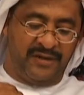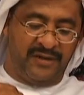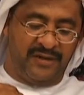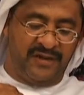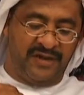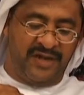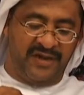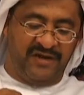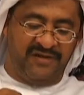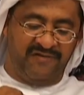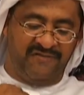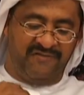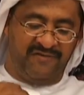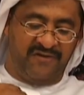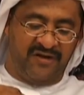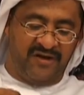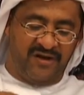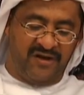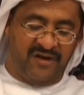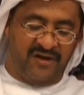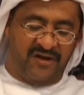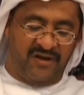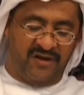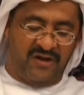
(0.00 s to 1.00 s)

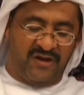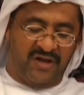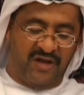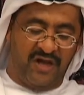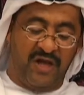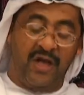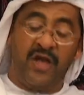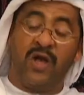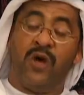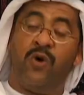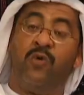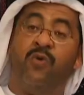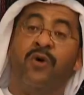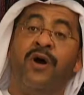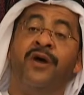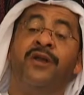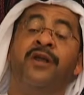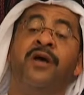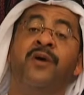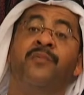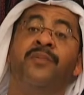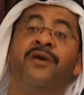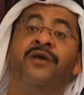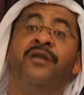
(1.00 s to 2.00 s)
دنفا
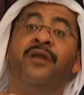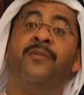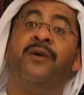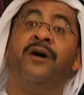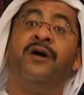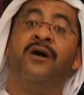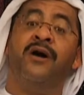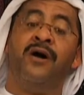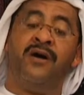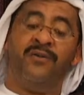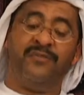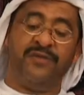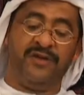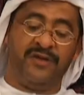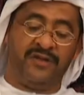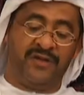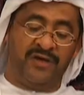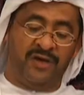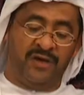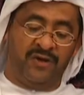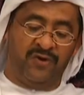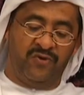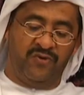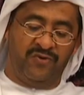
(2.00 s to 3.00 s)
وأنا بين مقامي
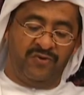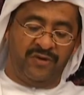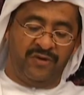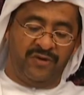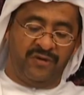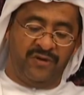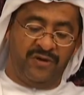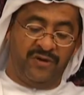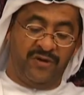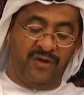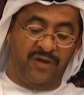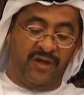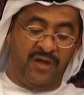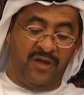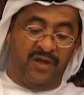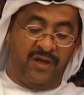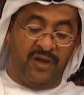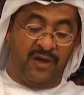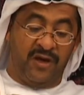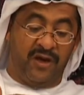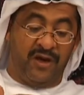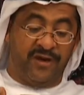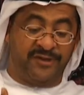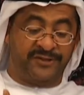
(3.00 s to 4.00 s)
ذاهل
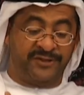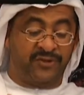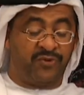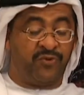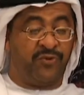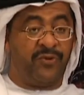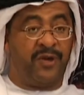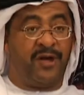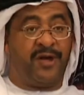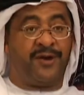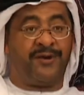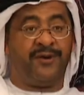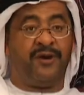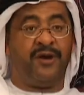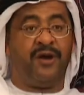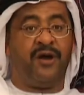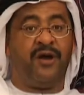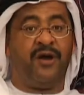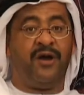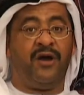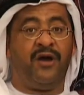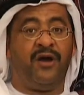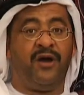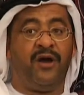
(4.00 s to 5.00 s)
غصة
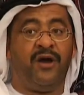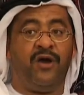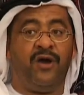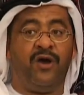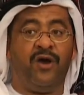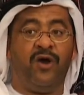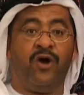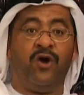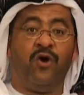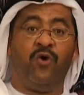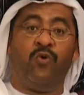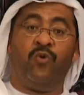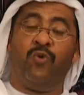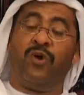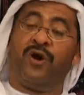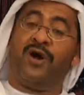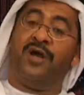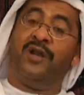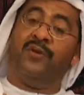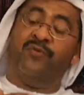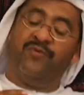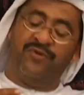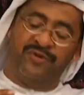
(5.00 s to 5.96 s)
حرة وقلب